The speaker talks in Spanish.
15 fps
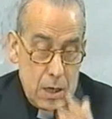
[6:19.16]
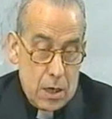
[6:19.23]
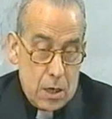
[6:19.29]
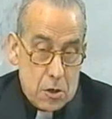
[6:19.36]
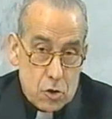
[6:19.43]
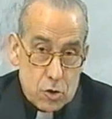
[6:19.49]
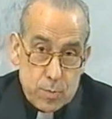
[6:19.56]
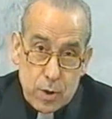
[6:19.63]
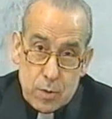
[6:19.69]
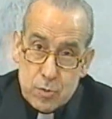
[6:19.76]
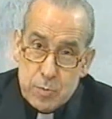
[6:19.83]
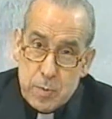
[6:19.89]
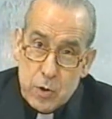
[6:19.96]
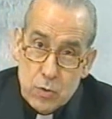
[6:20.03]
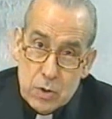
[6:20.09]
Nos podemos
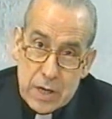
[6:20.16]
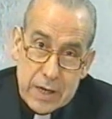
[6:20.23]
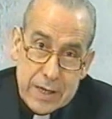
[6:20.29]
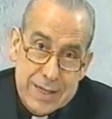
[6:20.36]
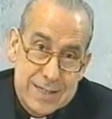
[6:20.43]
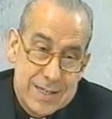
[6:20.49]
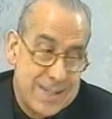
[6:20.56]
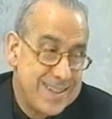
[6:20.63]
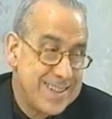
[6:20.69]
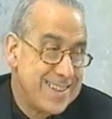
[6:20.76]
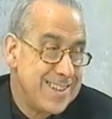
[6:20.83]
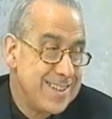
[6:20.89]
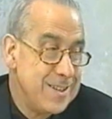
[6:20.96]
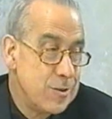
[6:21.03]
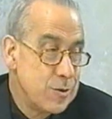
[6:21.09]
preguntar qué
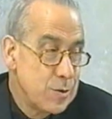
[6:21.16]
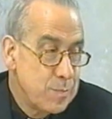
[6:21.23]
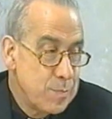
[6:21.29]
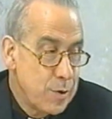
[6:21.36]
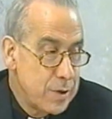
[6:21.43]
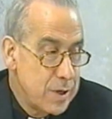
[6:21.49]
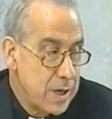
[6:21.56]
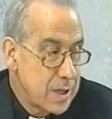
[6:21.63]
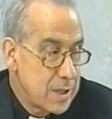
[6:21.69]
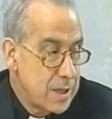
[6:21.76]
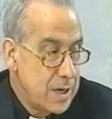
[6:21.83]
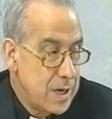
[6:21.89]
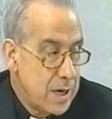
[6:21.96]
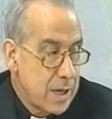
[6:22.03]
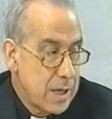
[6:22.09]
sentido podría
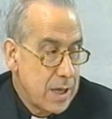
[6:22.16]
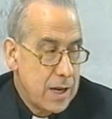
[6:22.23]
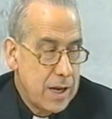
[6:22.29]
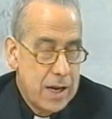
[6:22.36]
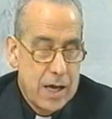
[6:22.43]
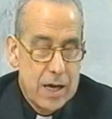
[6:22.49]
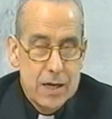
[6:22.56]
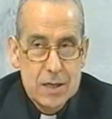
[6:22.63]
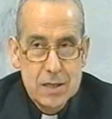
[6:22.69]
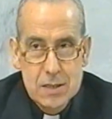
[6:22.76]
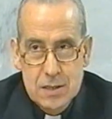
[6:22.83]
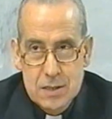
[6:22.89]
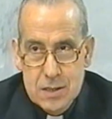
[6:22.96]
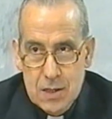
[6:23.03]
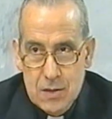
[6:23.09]
tener la
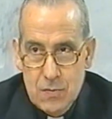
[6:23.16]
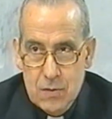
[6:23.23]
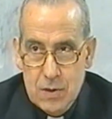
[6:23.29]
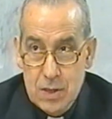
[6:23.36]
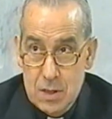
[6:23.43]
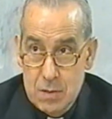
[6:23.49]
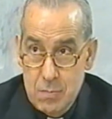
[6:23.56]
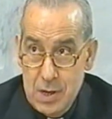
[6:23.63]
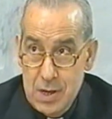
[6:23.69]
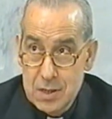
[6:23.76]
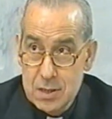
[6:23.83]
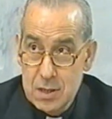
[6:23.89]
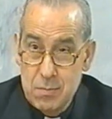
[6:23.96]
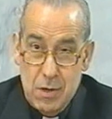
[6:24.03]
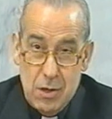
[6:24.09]
existencia de miles
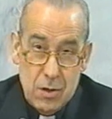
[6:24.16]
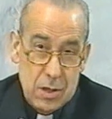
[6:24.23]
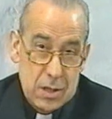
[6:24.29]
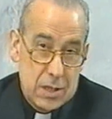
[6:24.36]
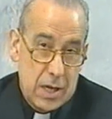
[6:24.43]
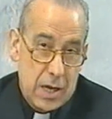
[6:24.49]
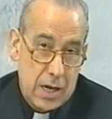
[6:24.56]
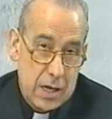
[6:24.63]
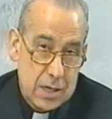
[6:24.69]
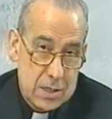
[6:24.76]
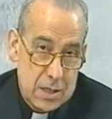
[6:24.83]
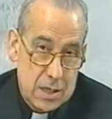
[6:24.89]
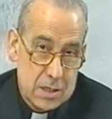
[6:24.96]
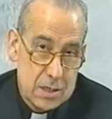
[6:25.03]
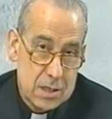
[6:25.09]
de millones de
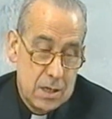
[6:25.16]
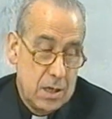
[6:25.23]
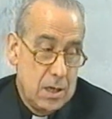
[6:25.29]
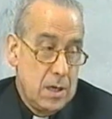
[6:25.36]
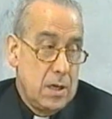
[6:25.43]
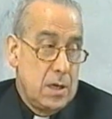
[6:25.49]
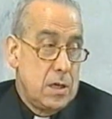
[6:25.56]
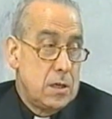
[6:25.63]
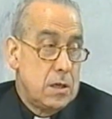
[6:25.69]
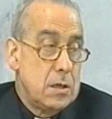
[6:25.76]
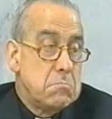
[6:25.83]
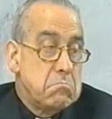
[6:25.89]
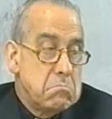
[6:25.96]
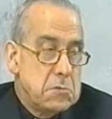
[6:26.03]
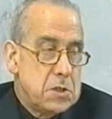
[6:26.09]
galaxias
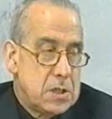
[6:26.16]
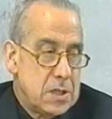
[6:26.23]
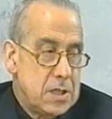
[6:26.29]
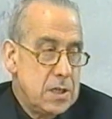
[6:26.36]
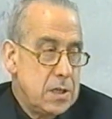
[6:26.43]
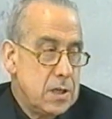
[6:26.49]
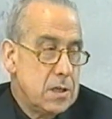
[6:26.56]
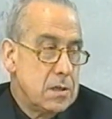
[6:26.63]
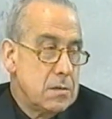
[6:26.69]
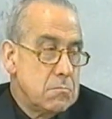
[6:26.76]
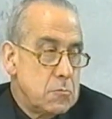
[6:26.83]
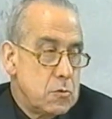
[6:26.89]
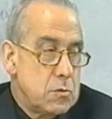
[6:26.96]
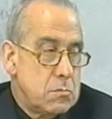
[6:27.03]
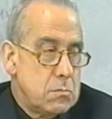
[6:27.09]
si,
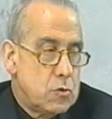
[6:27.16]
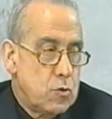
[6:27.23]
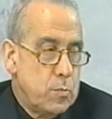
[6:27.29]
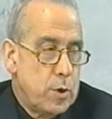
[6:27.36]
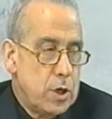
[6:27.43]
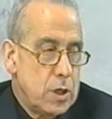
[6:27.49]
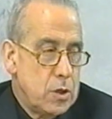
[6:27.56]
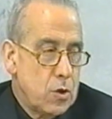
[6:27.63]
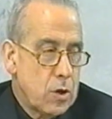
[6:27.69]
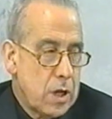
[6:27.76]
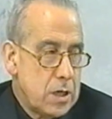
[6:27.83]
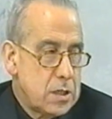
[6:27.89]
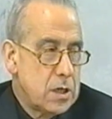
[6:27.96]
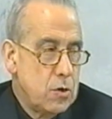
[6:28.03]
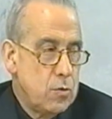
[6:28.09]
suponiendo que
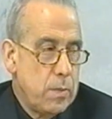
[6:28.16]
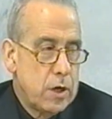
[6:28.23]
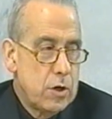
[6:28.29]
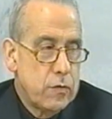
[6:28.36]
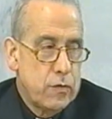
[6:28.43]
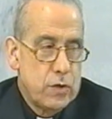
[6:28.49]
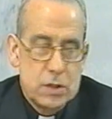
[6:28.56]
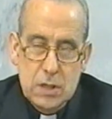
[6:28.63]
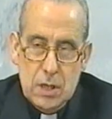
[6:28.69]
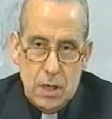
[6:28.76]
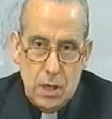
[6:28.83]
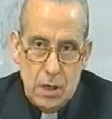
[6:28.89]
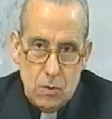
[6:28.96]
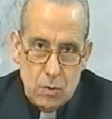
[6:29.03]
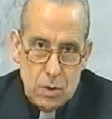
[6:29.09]
el ser humano fuese
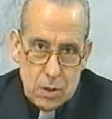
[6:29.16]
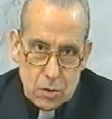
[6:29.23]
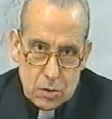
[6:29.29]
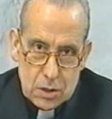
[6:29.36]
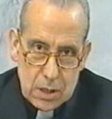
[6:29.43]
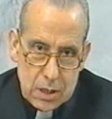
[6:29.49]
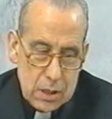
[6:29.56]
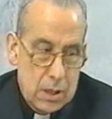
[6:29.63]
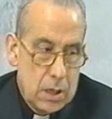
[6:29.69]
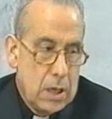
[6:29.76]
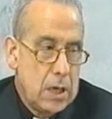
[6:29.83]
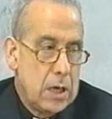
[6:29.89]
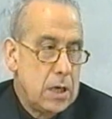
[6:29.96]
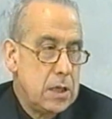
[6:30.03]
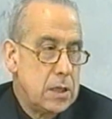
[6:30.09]
el único ser
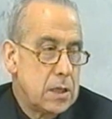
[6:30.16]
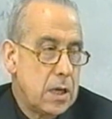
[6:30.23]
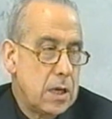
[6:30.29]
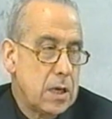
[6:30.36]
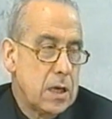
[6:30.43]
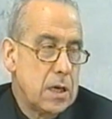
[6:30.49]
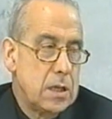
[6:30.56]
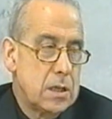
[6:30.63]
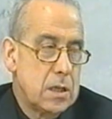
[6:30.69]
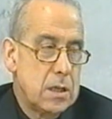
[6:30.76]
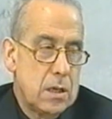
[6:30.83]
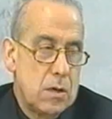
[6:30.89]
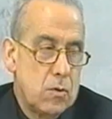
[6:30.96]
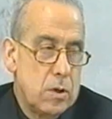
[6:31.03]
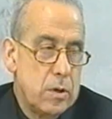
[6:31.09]
inteligente
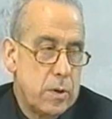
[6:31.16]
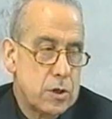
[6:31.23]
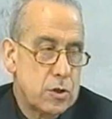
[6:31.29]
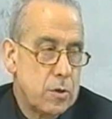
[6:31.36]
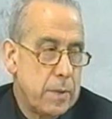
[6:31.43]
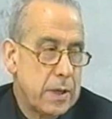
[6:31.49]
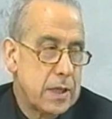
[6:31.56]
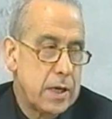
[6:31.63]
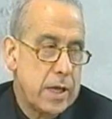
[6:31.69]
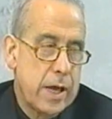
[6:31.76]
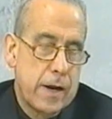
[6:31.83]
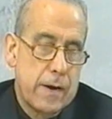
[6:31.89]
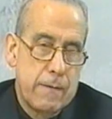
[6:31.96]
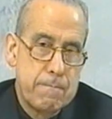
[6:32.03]
del universo material.